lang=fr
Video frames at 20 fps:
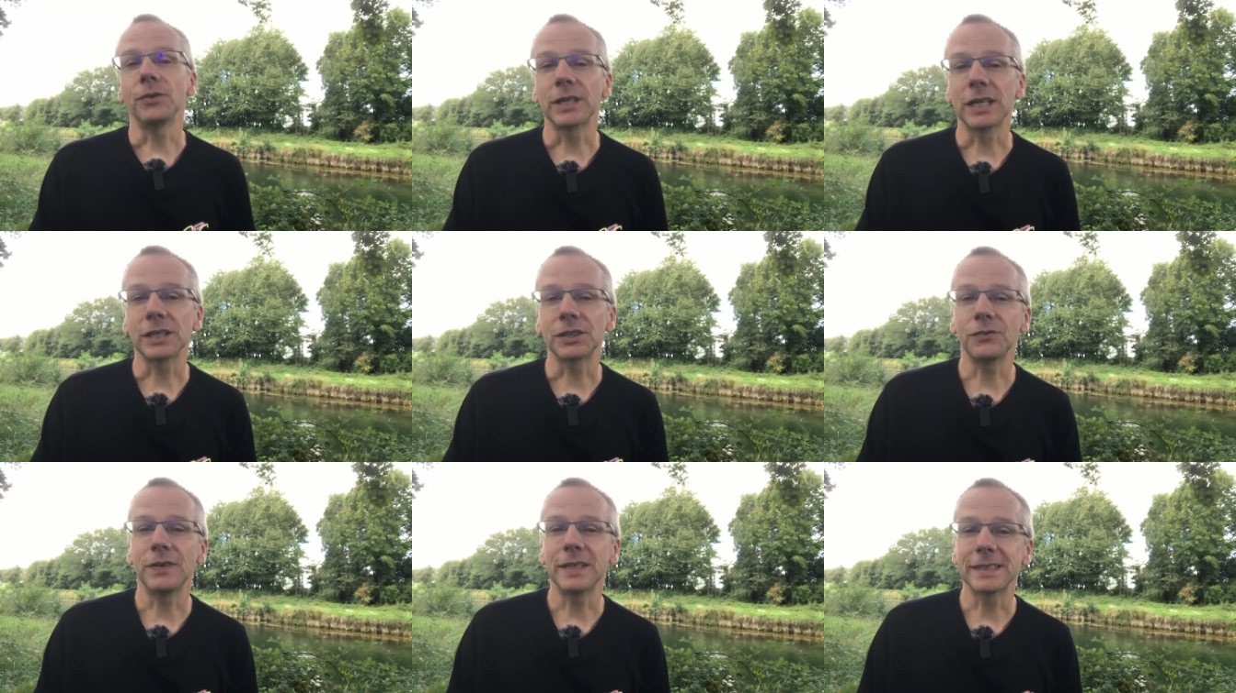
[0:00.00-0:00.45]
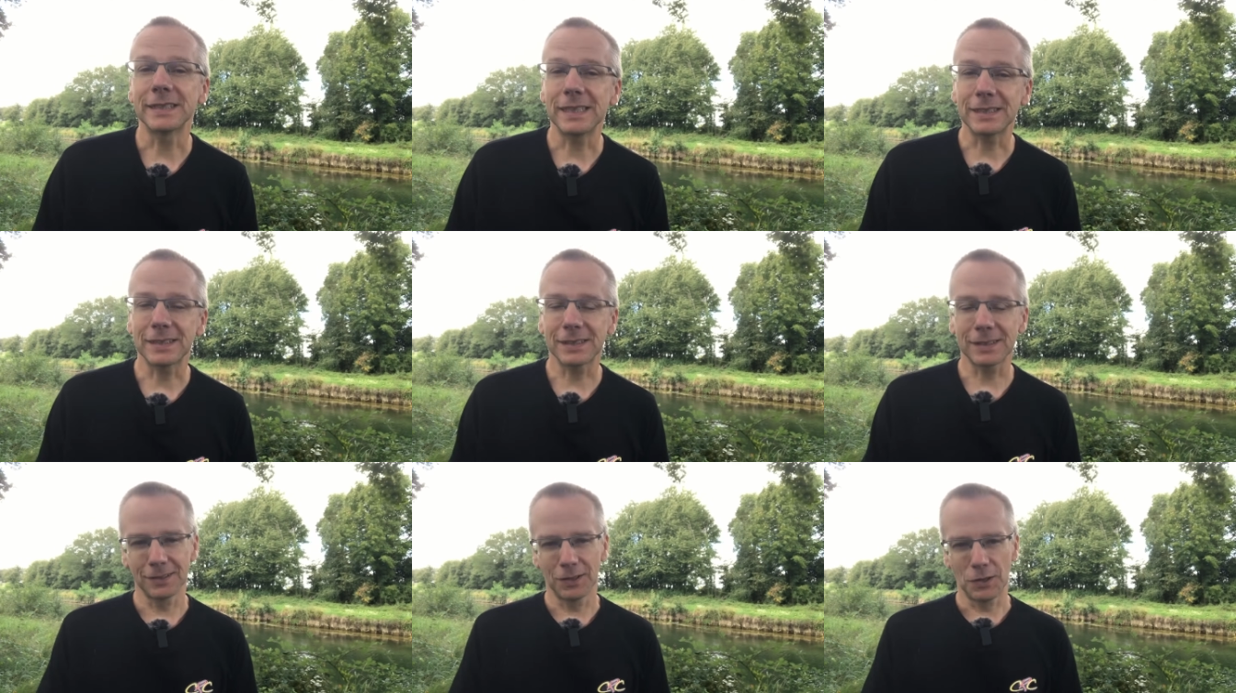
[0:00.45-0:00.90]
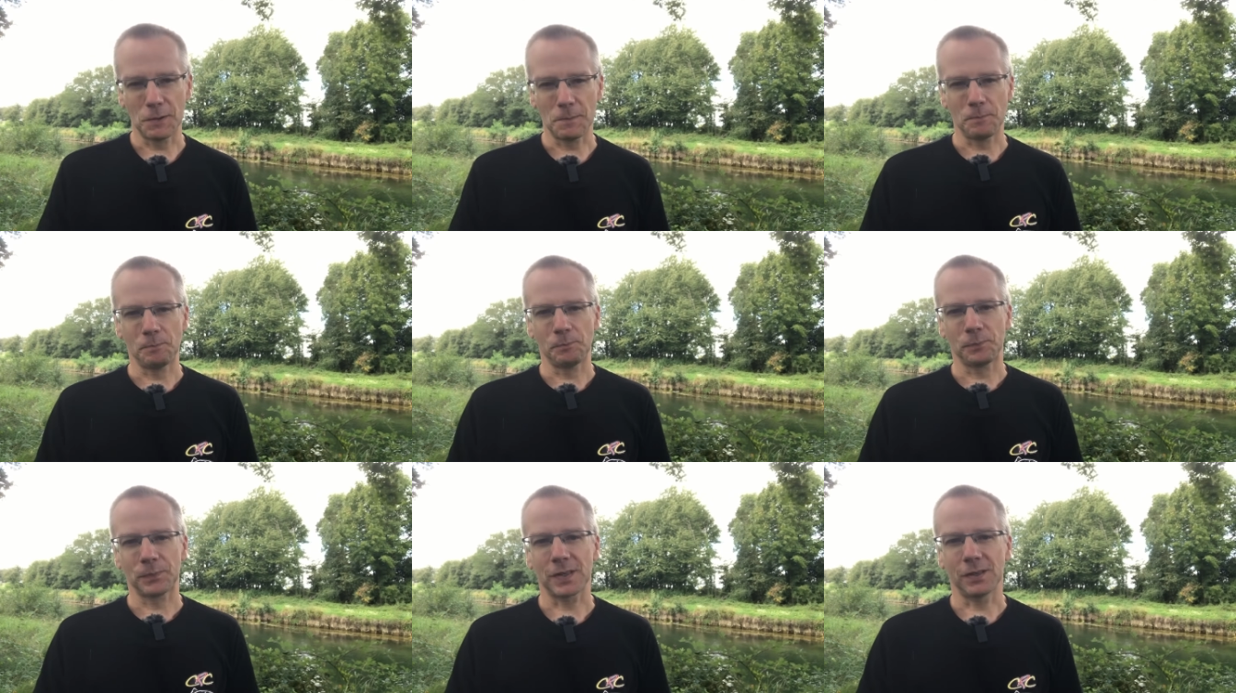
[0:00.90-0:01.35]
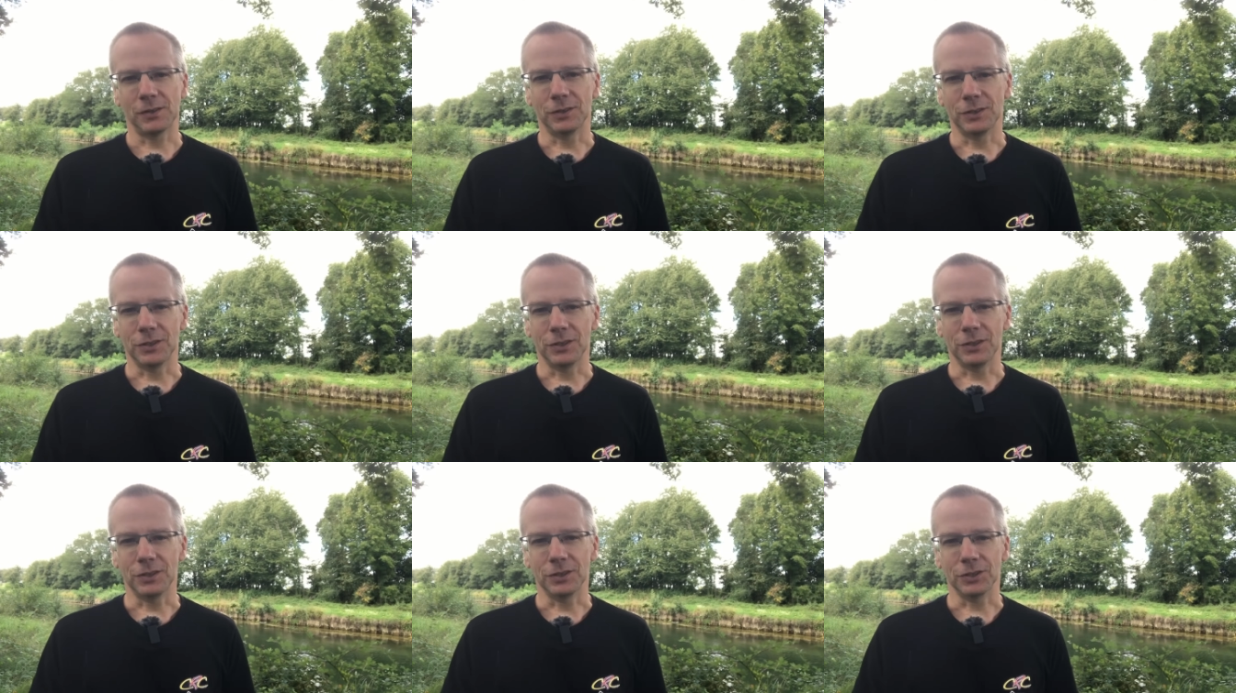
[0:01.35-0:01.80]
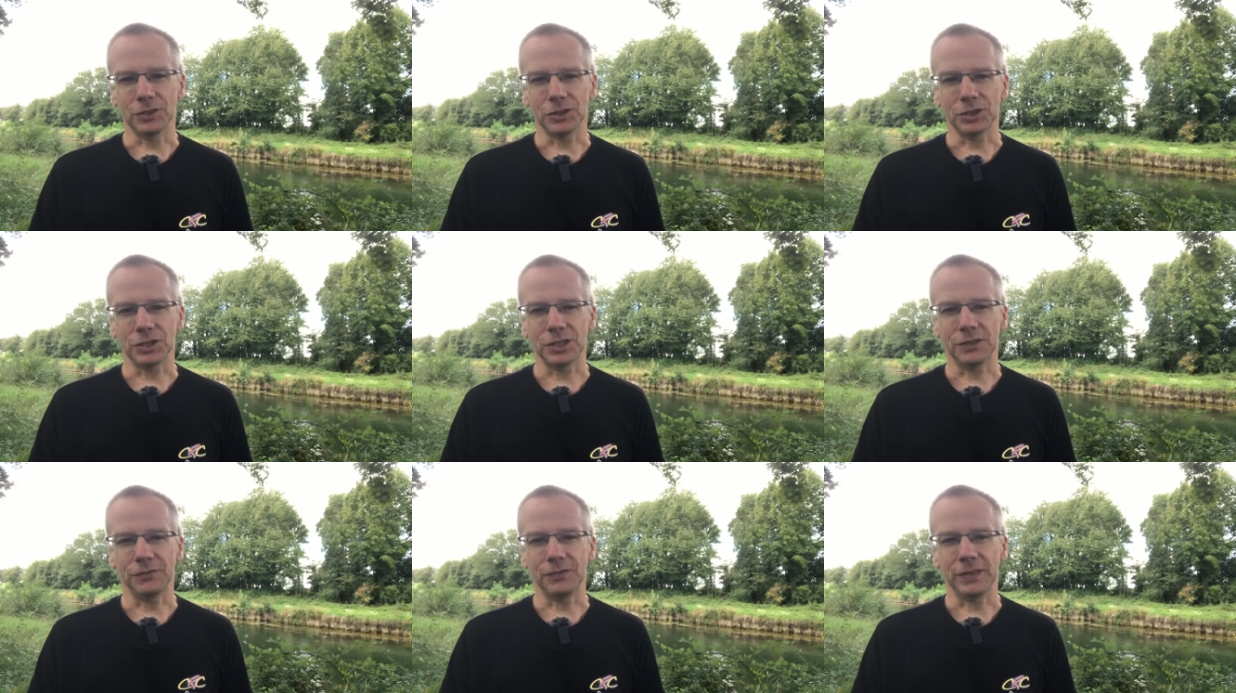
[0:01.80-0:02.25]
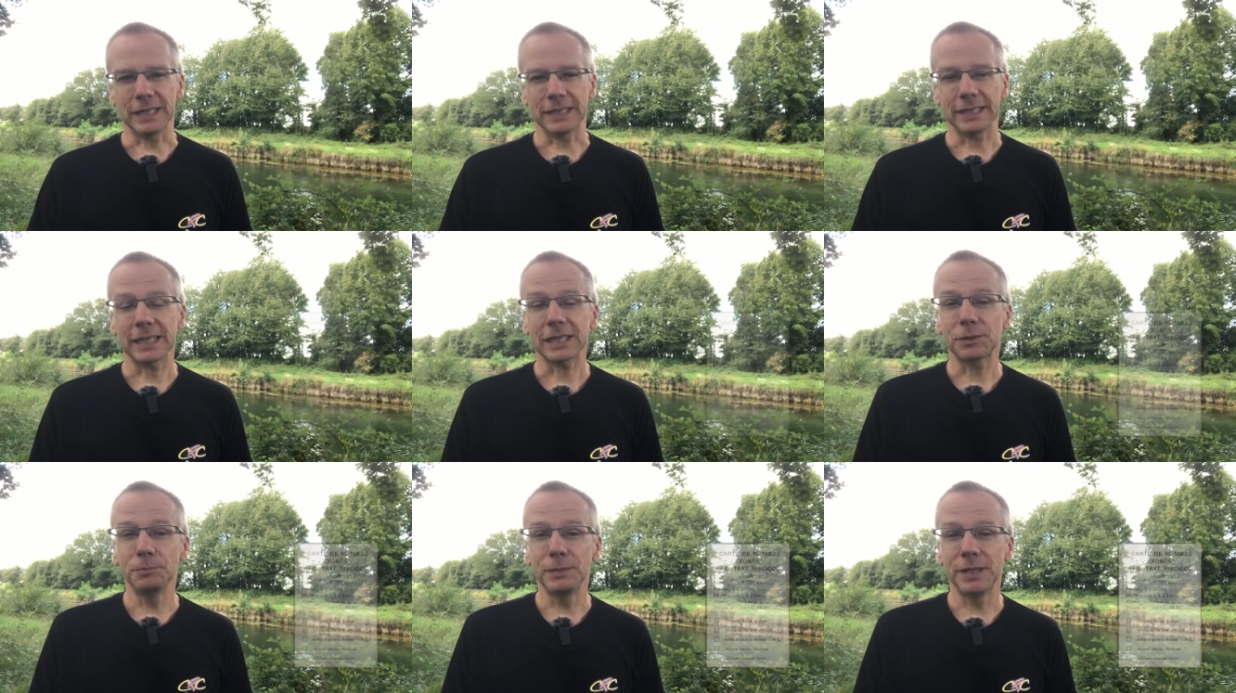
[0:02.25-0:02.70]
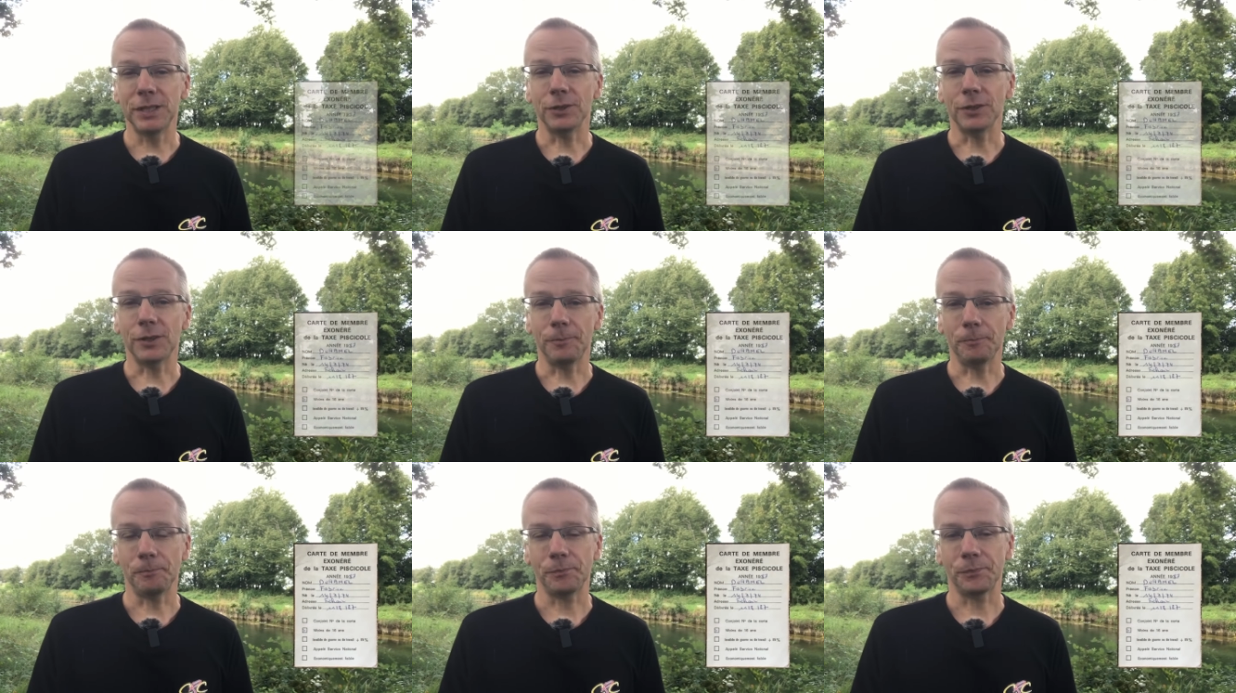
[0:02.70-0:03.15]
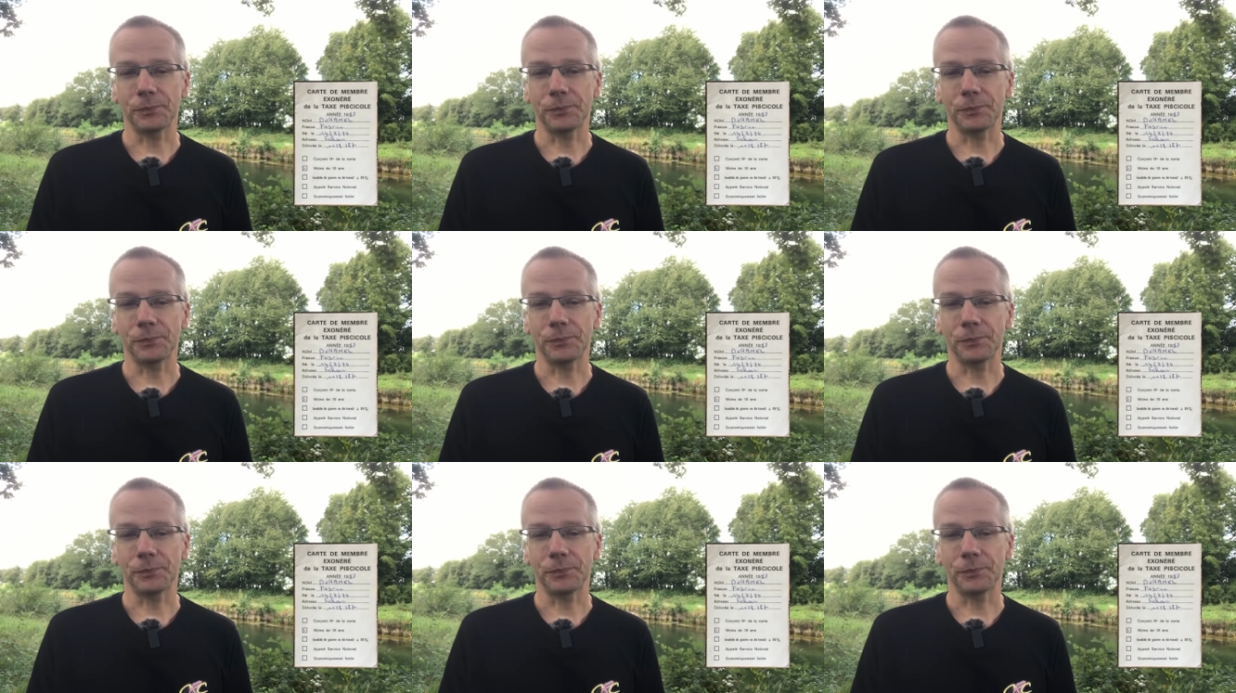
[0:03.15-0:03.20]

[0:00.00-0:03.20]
en 87, euh, j'avais la carte mineure.